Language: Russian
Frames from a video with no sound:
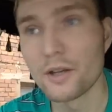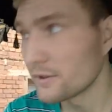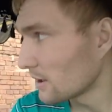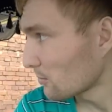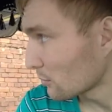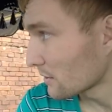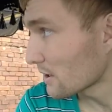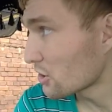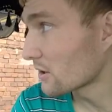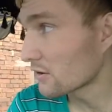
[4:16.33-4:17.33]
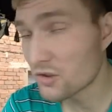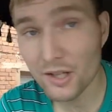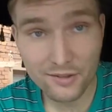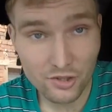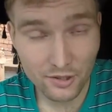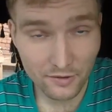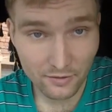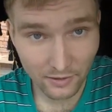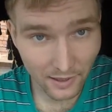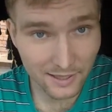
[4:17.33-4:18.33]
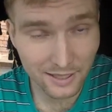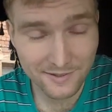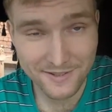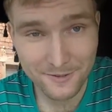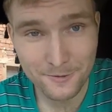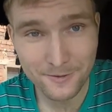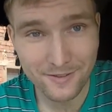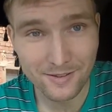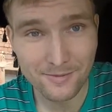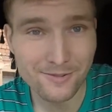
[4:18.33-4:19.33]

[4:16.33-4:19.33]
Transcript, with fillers: Я, я через час, через два это все увидел,